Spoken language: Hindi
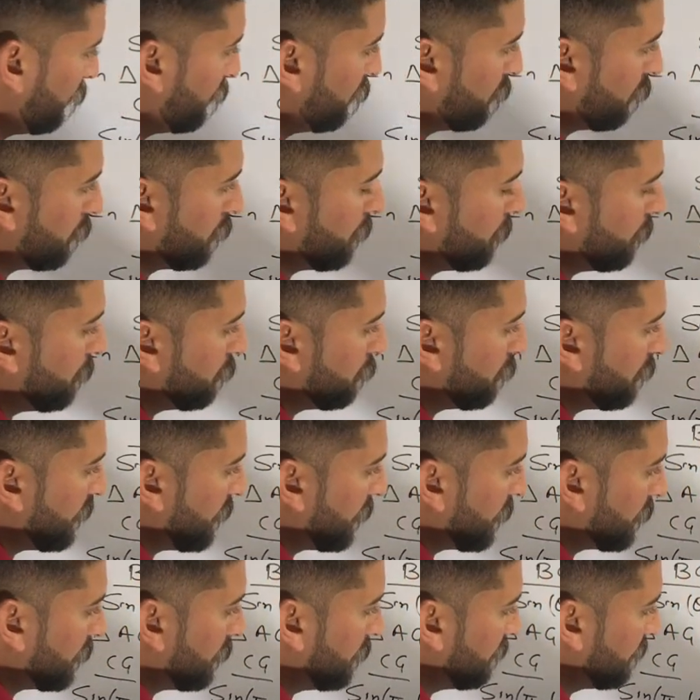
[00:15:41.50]
और अपॉन
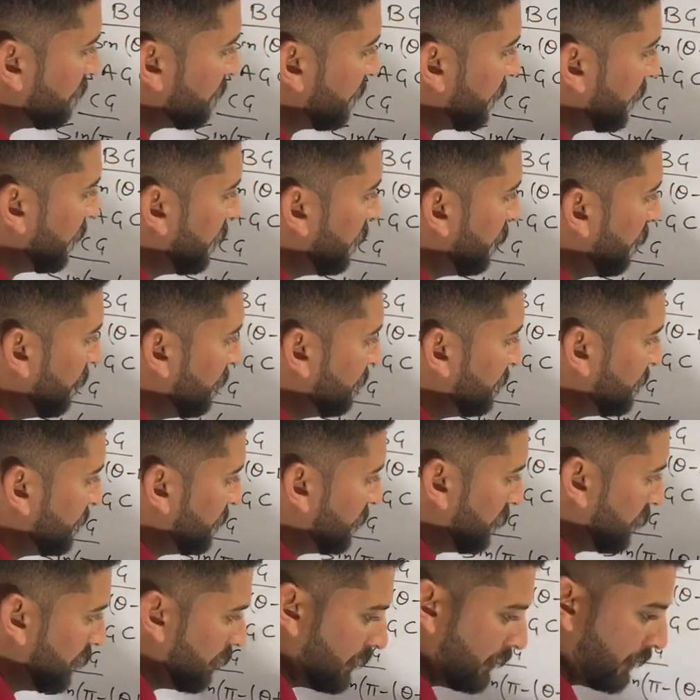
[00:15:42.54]
क्या था साइन
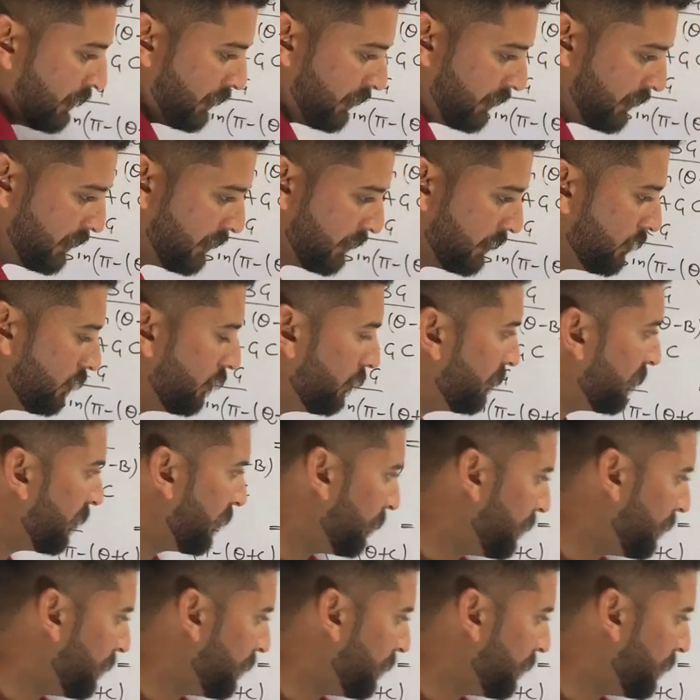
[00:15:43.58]
सी ये दो मेरे